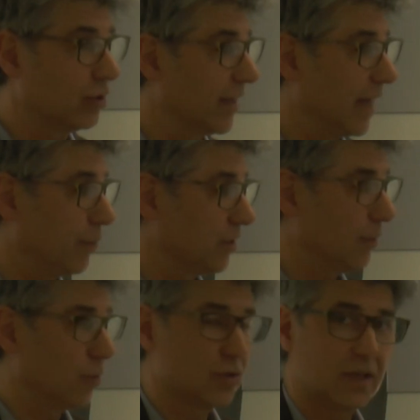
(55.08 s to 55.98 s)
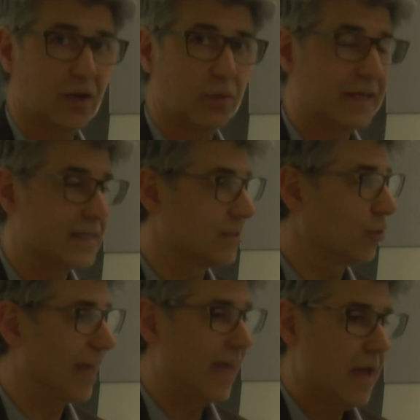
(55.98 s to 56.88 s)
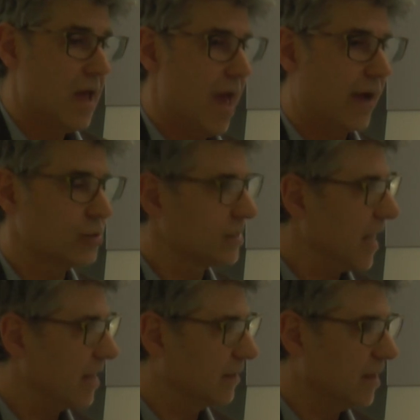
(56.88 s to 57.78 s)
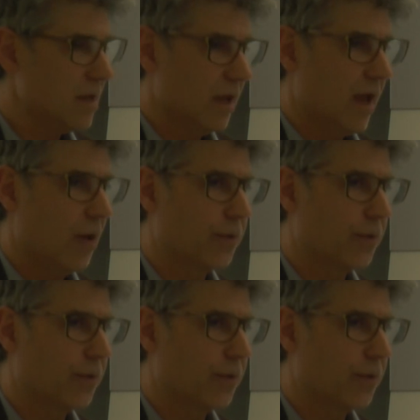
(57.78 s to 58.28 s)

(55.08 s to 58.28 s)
nel campo del mondo dell'illuminazione è costante, è un